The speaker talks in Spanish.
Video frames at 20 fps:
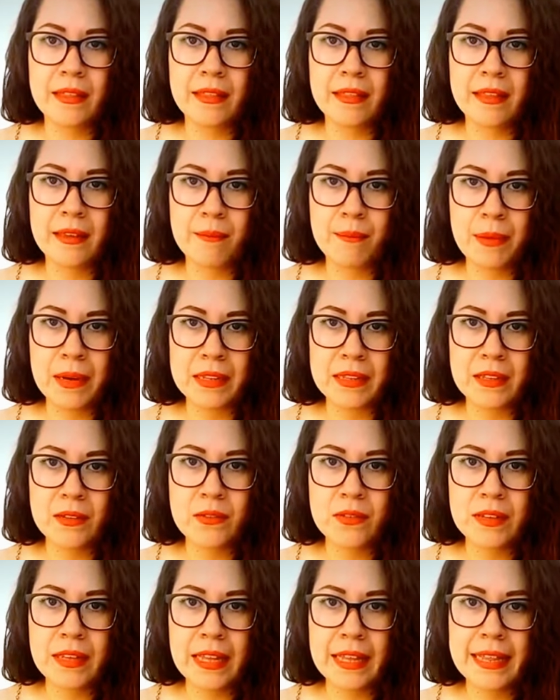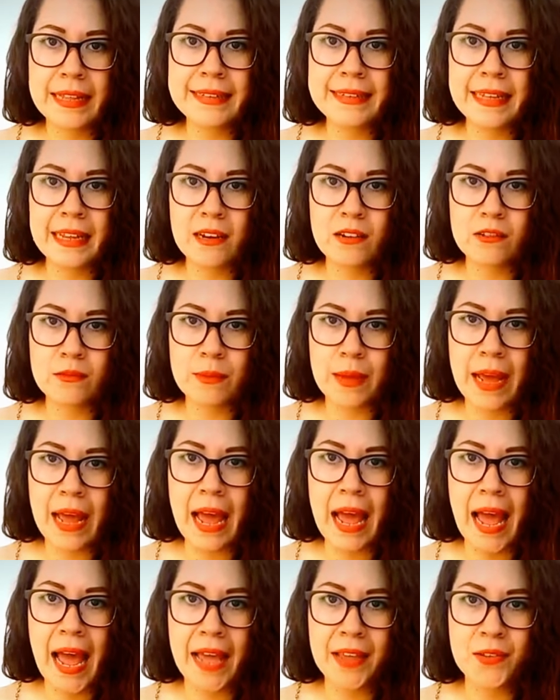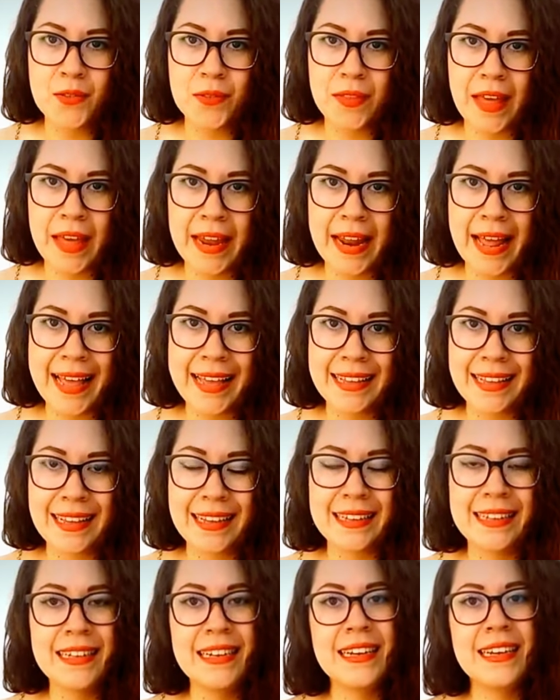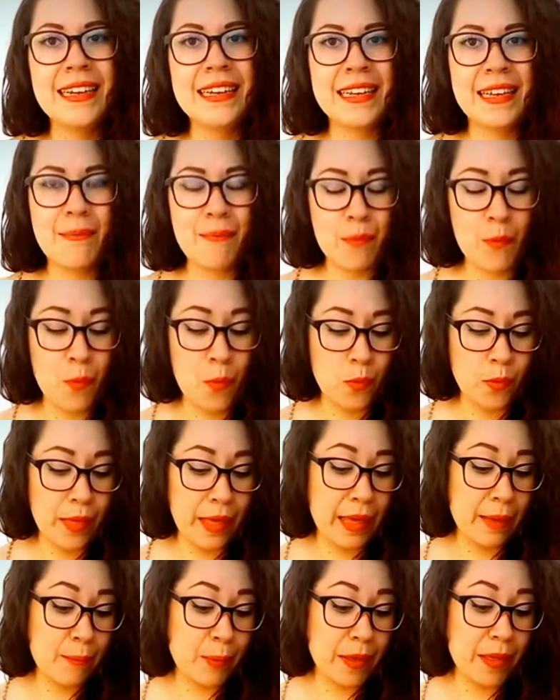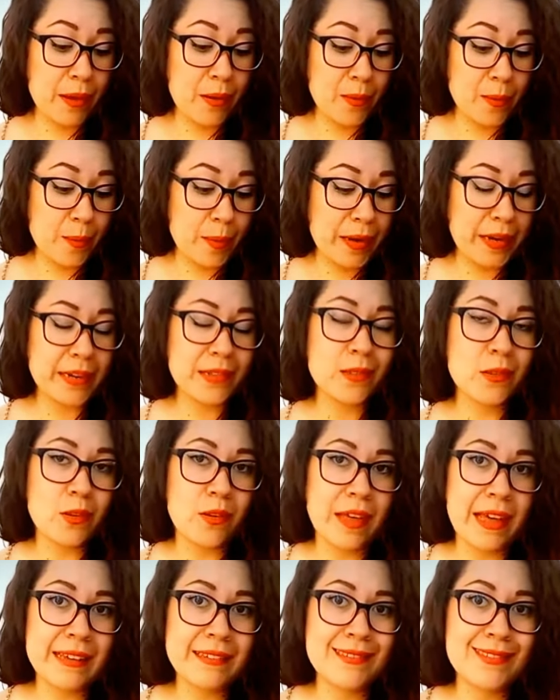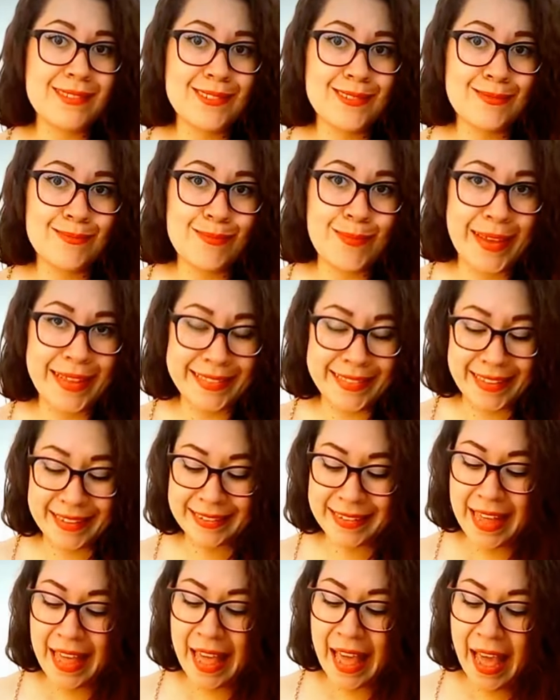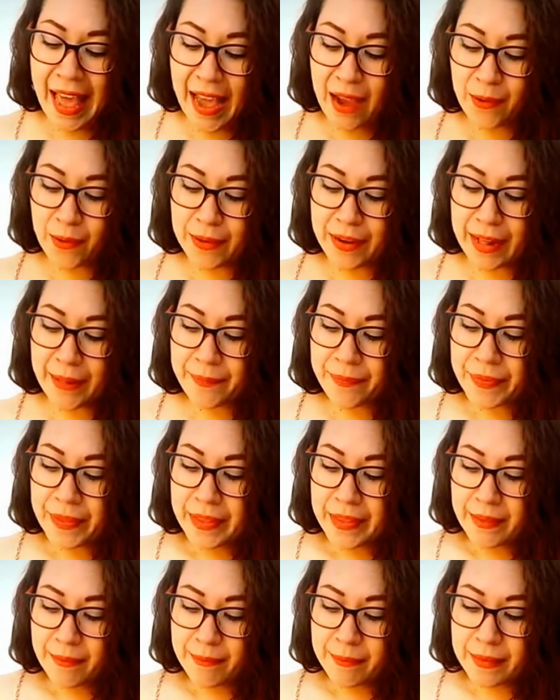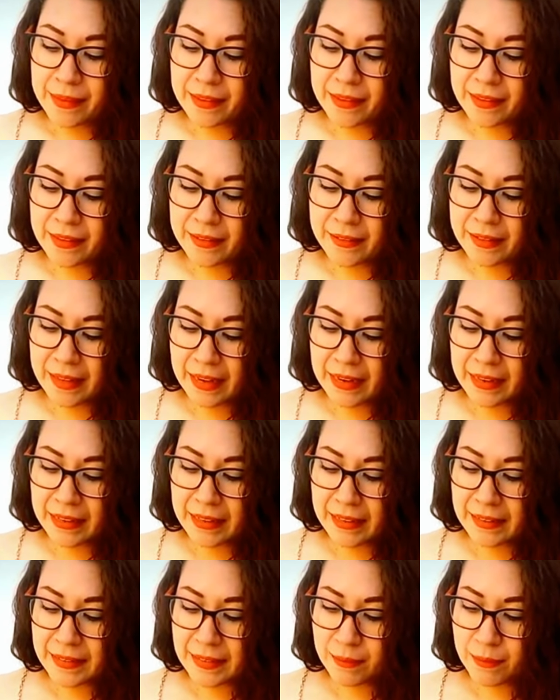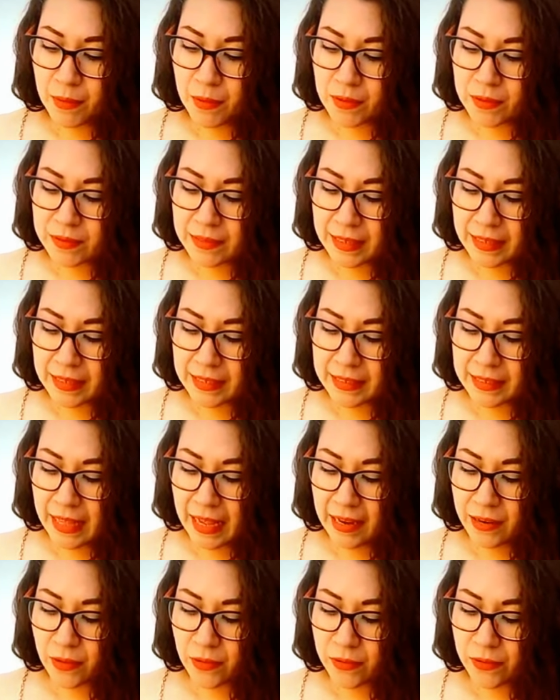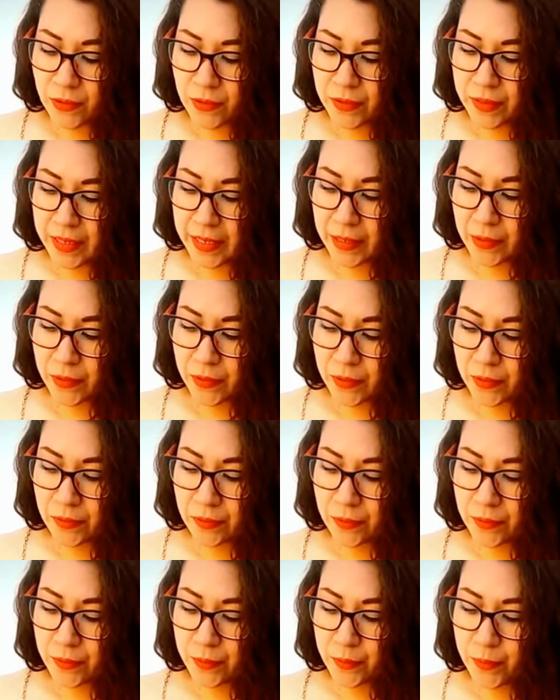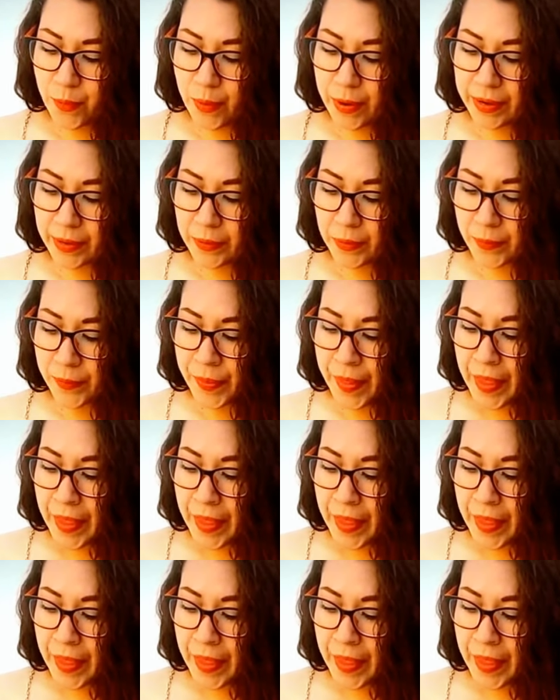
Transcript: de parte de ustedes que los va a ayudar a que puedan cumplir todas sus metas. Ahora, mis queridísimos Sagitarios con hijos. Bueno,